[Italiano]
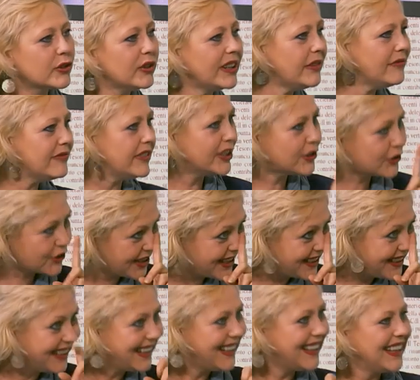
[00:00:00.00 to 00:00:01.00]
Lei invece
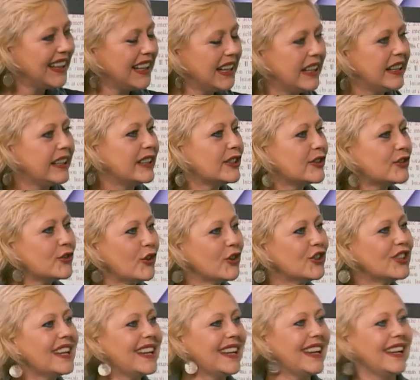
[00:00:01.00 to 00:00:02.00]
eh, so
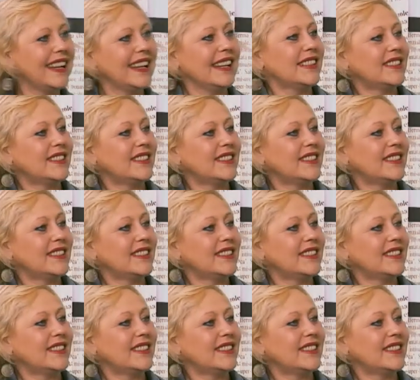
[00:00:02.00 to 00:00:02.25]
che